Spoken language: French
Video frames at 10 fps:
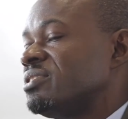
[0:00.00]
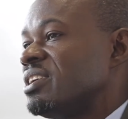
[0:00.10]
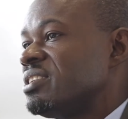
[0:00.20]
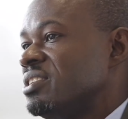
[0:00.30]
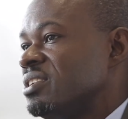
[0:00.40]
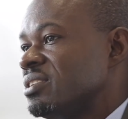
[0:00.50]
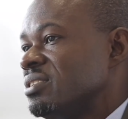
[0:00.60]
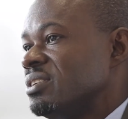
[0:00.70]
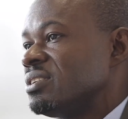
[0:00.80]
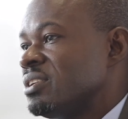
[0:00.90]
technique
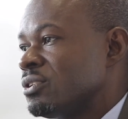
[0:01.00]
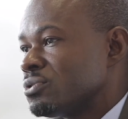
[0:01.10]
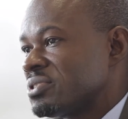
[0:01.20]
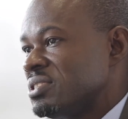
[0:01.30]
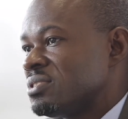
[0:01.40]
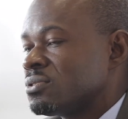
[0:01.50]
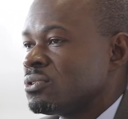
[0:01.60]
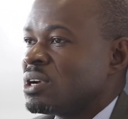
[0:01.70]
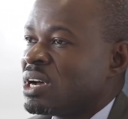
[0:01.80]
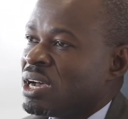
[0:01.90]
qui consiste
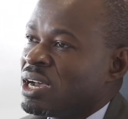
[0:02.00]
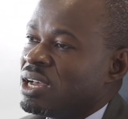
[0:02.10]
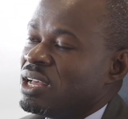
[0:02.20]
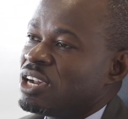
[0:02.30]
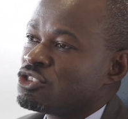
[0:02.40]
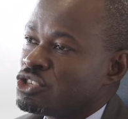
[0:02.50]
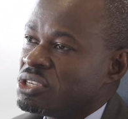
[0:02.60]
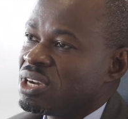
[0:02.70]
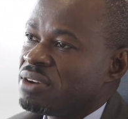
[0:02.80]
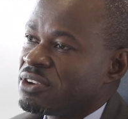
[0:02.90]
à
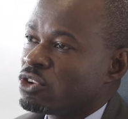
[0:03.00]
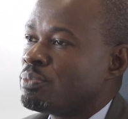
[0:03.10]
agir avec le